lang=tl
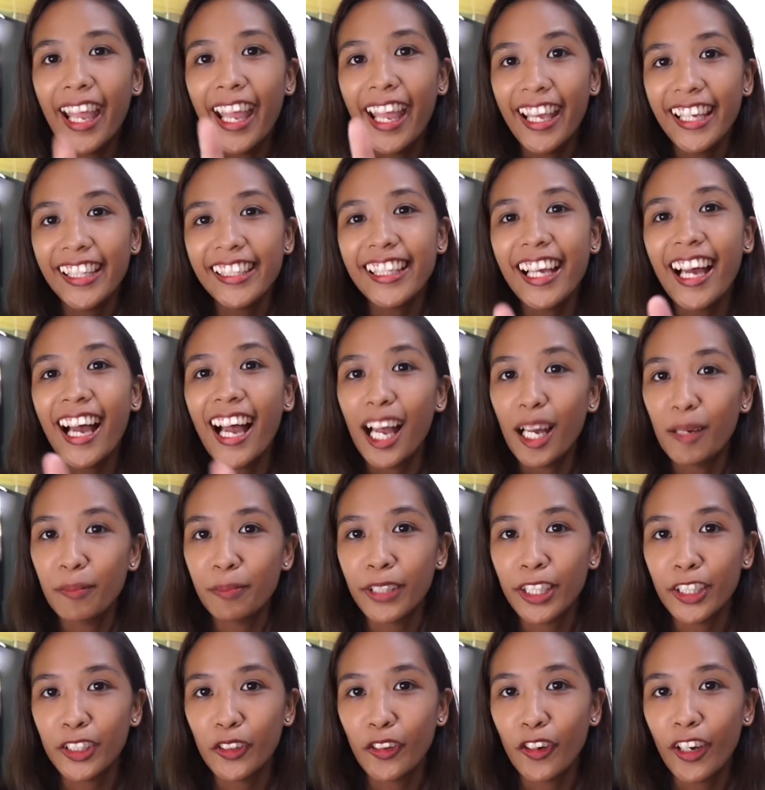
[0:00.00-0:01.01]
And ang app
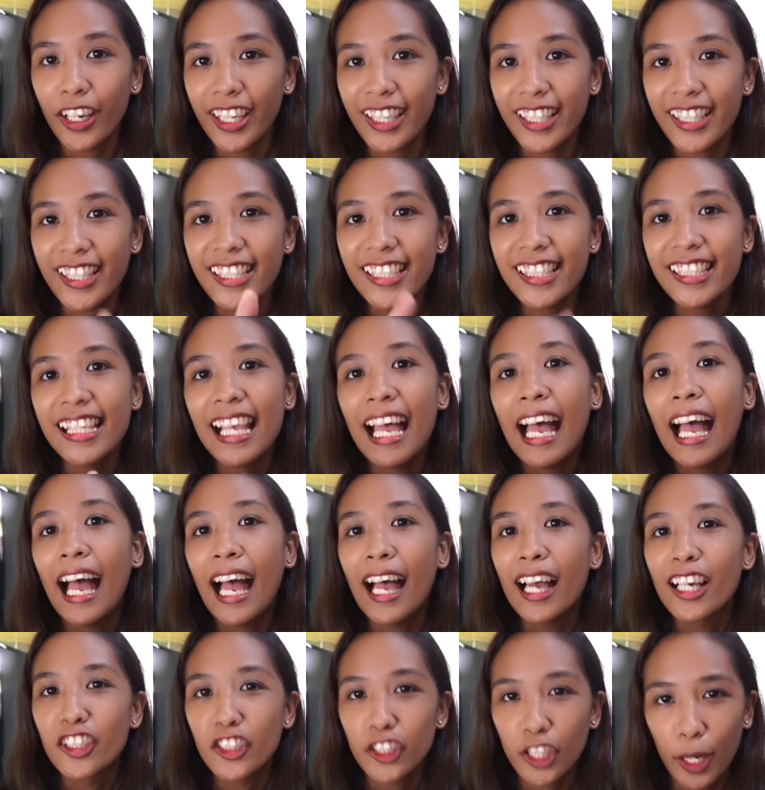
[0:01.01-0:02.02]
na to is
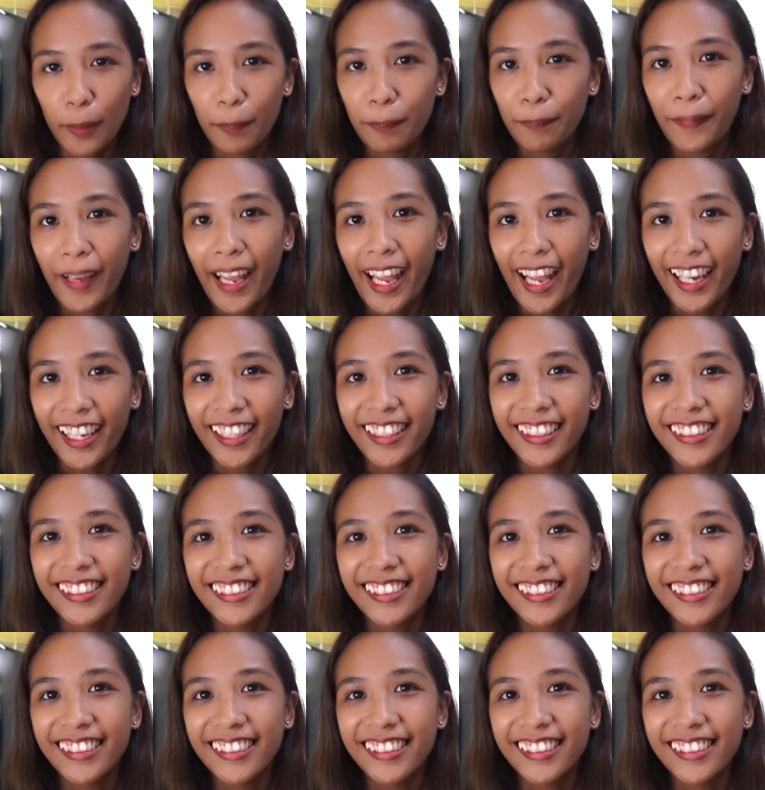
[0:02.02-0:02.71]
ShopBack.